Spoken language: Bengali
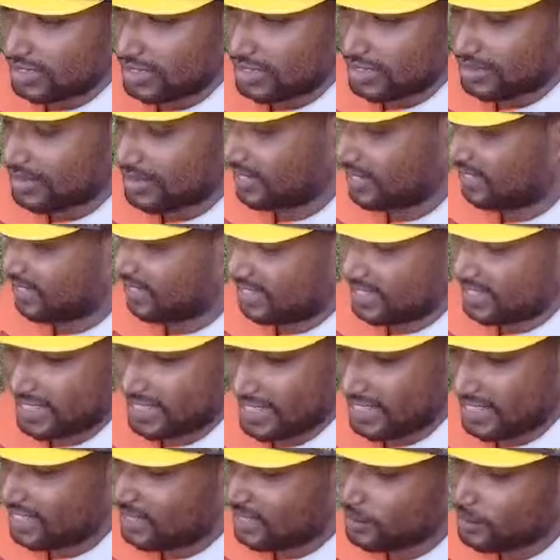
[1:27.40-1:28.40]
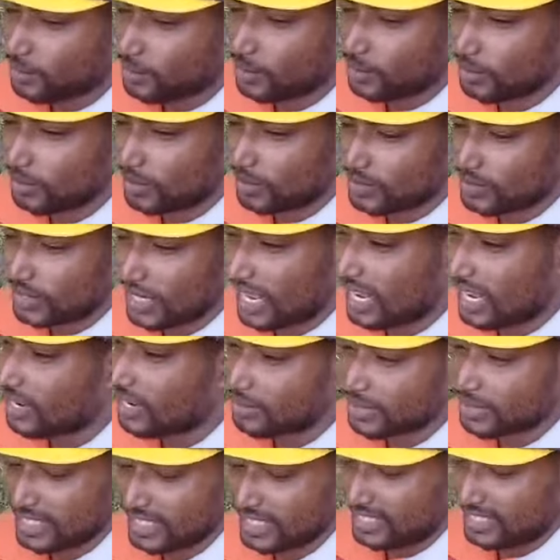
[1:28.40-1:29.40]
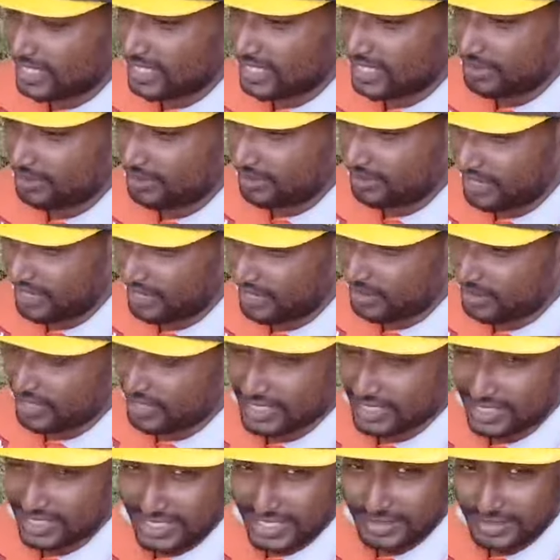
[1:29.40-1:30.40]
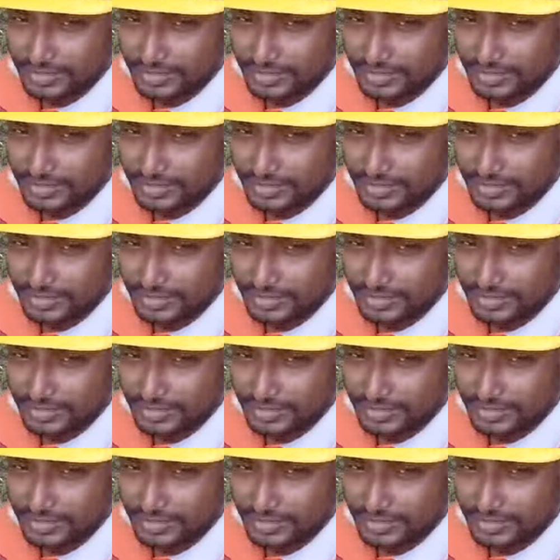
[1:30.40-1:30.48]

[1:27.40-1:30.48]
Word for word: মানে কি বলবো আসলে আল্লাহ বাঁচাইছে মেন কথা যেটা